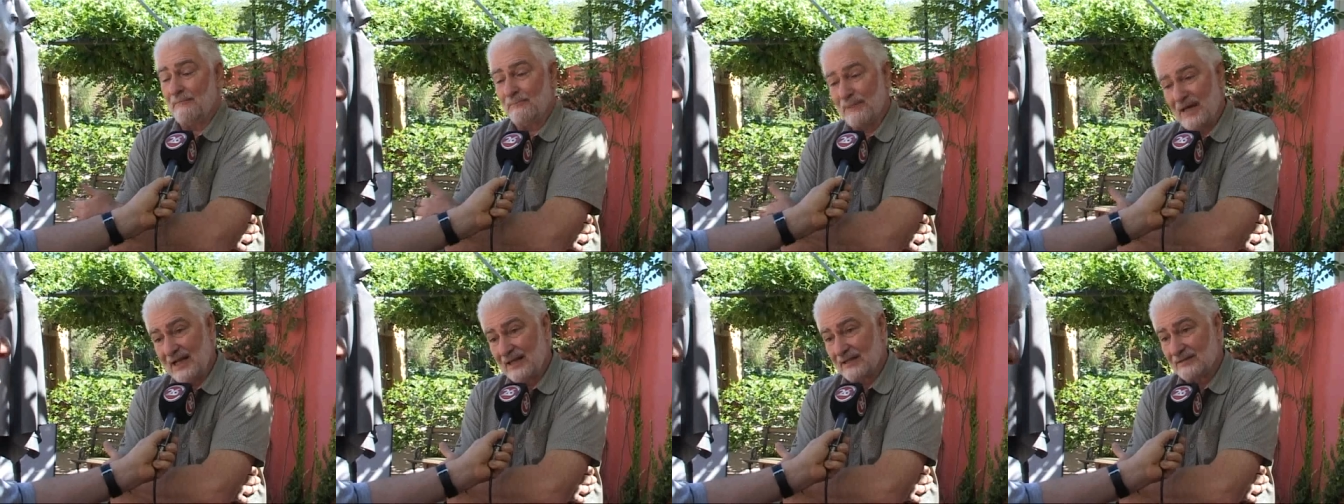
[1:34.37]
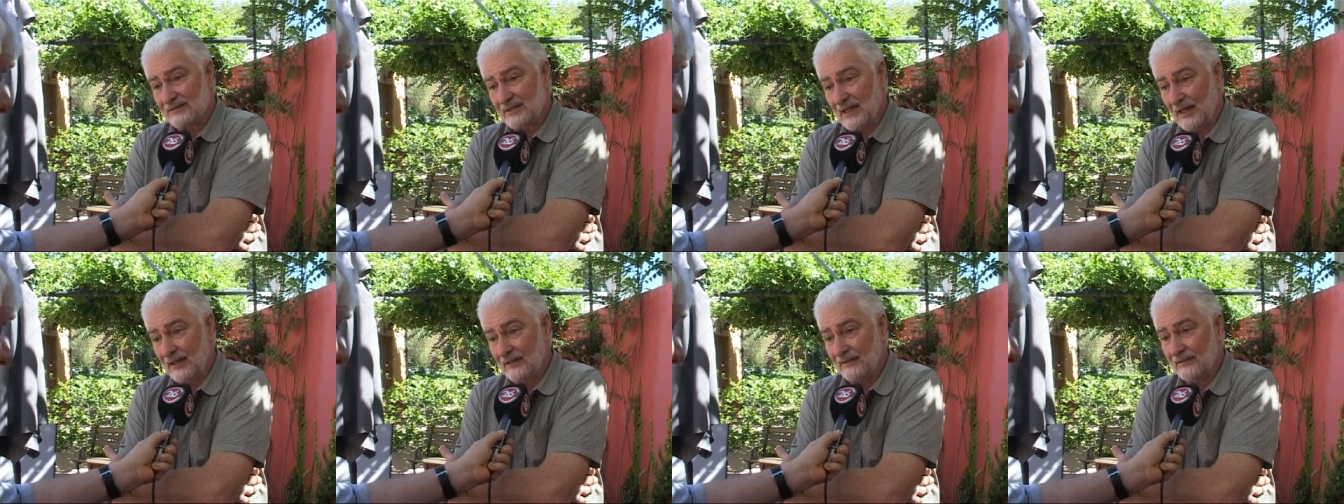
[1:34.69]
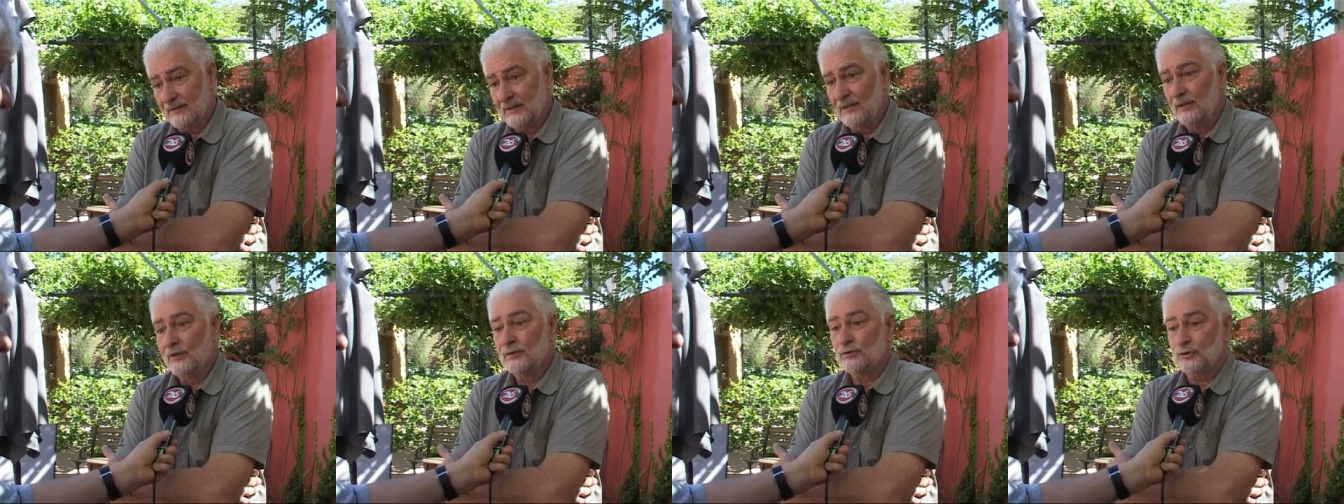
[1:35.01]
inversa,
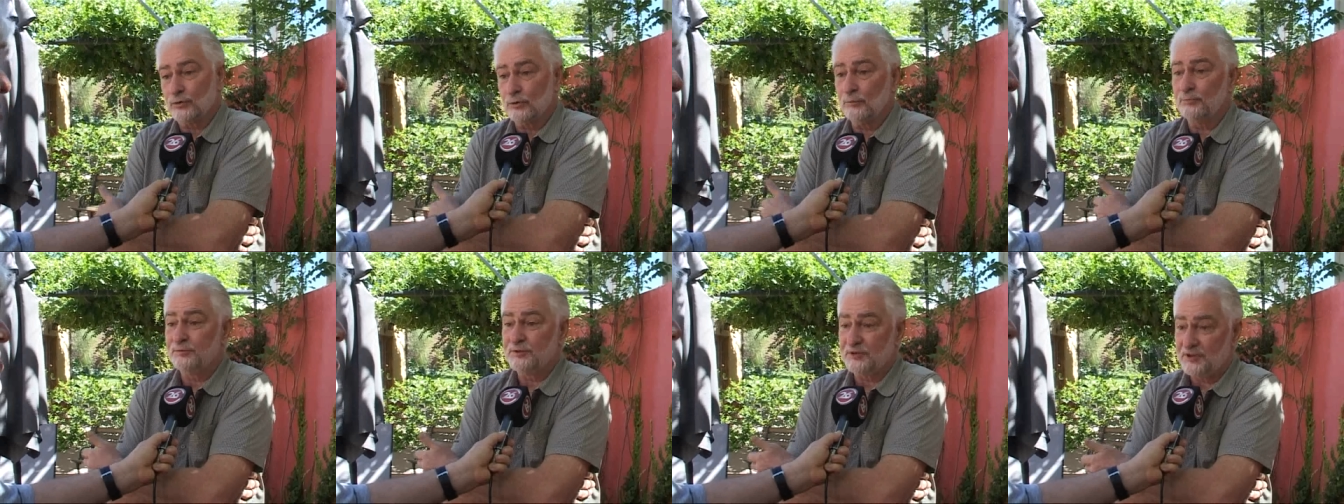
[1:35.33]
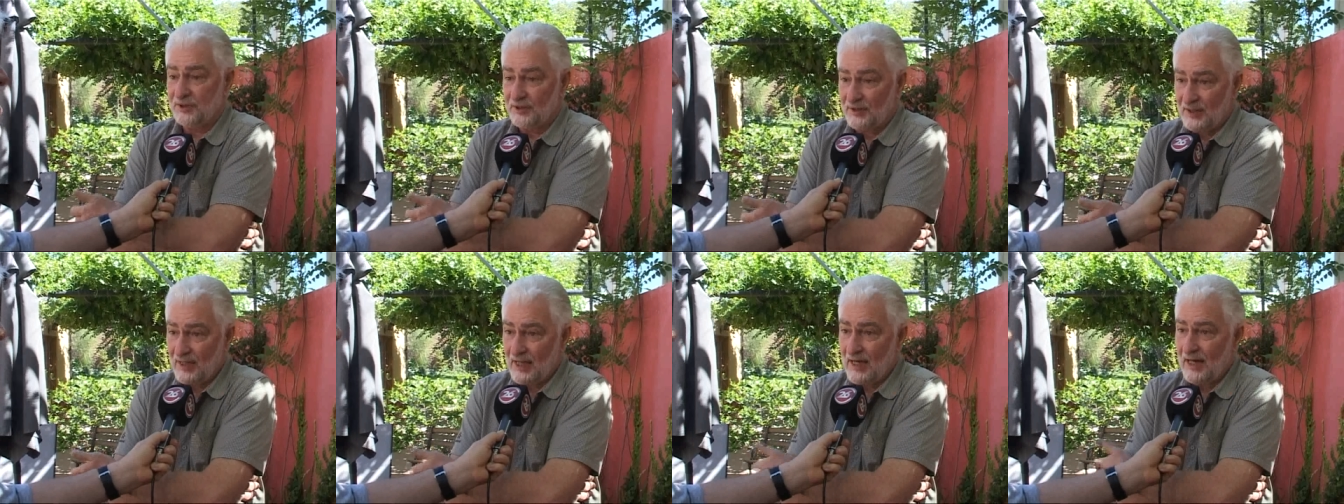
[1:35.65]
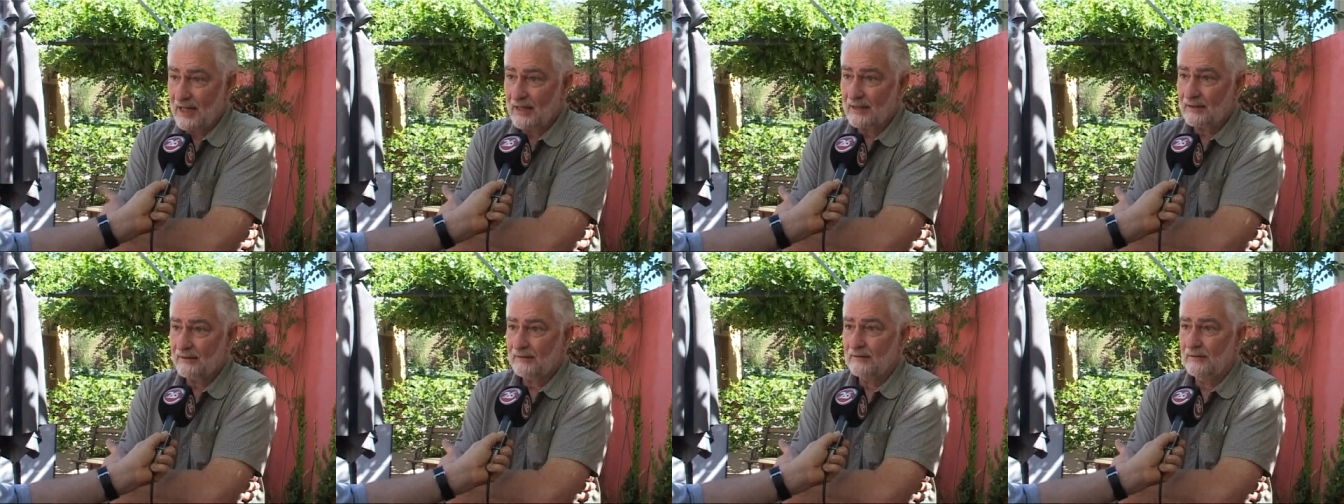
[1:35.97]

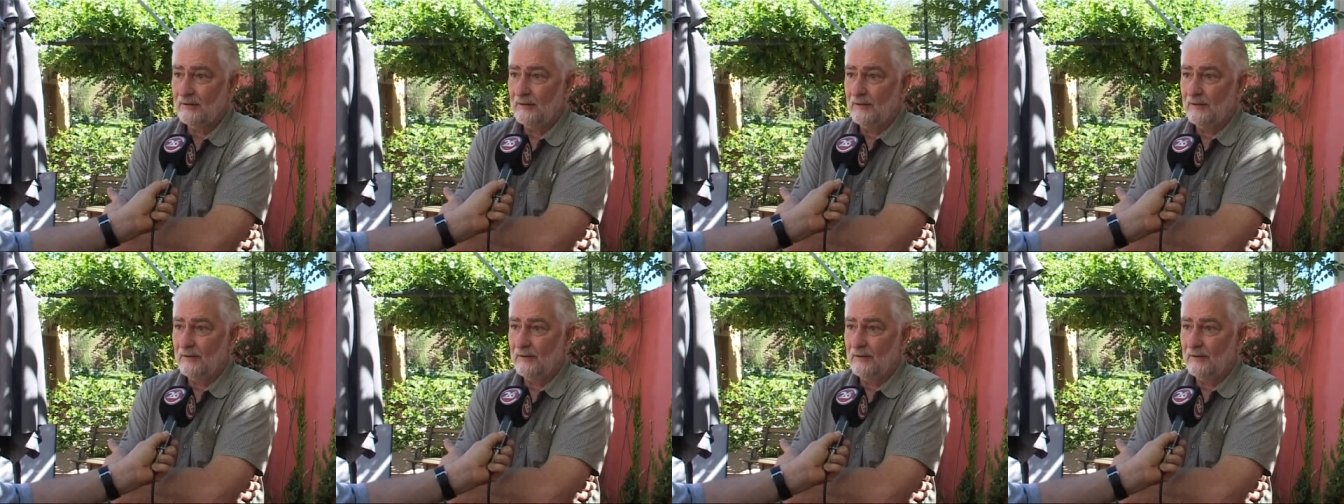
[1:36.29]
subsidiar